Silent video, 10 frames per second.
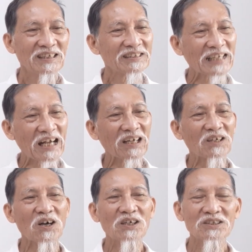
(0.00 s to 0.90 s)
chẳng
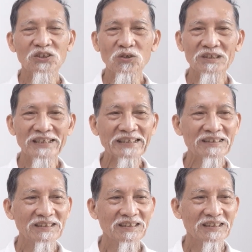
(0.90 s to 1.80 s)
có sốt rét
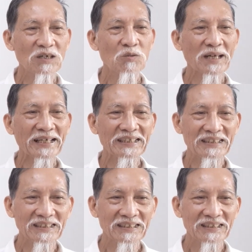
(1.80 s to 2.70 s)
đâu nay
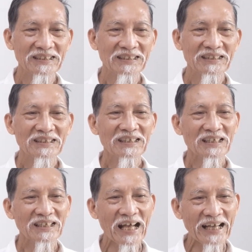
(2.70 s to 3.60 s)

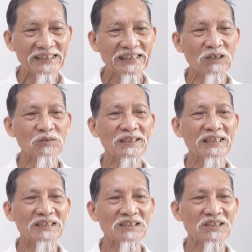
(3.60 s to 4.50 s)
đại tiểu tiện
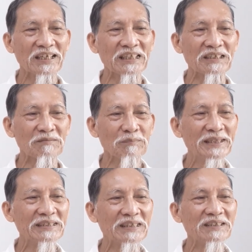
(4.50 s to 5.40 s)
dày
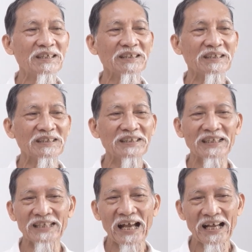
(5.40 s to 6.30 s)
bình thường người
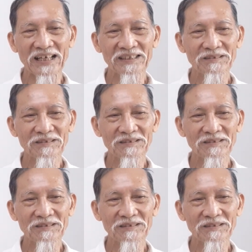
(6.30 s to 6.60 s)
ta